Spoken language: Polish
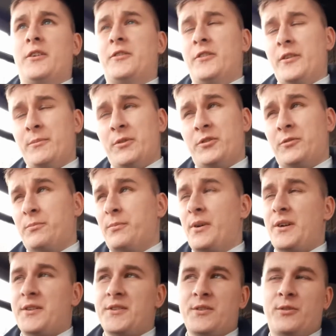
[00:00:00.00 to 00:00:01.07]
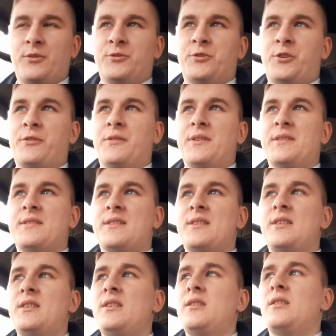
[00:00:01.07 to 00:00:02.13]
Temat bardzo
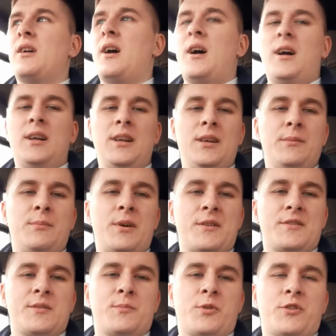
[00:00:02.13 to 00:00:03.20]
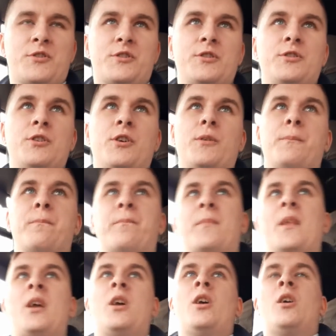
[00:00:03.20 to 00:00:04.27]
kontrowersyjny, ale bardzo prosty do
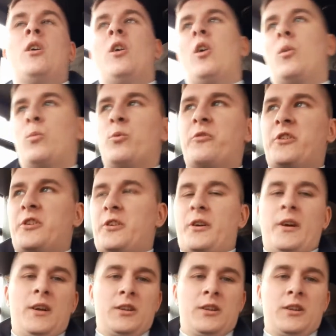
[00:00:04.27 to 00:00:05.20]
omówienia.